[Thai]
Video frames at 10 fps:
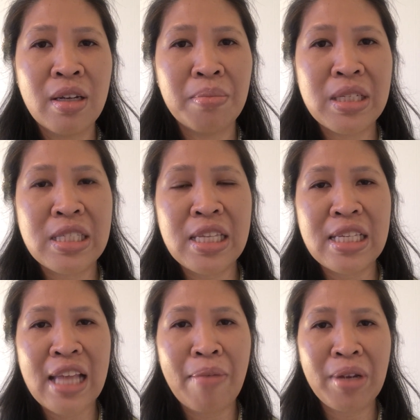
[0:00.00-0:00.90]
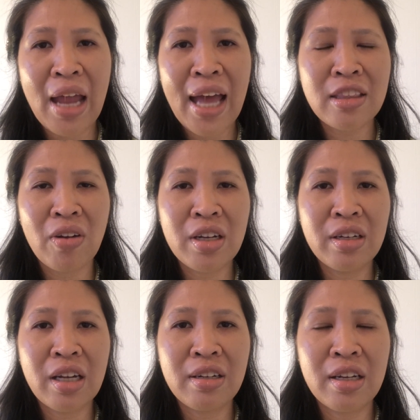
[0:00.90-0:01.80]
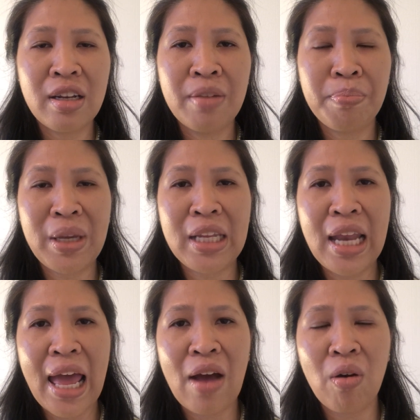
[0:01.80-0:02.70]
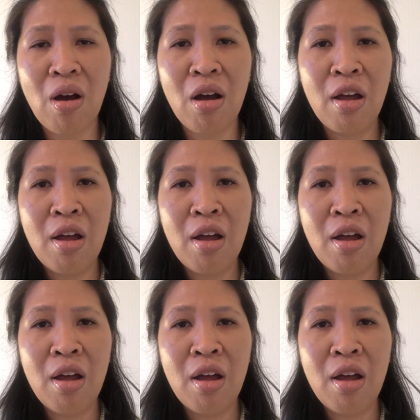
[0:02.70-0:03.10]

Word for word: หมื่นสี่พัน สามหมื่นห้าพัน ต่อเดือนเดือนปีที่แล้วก็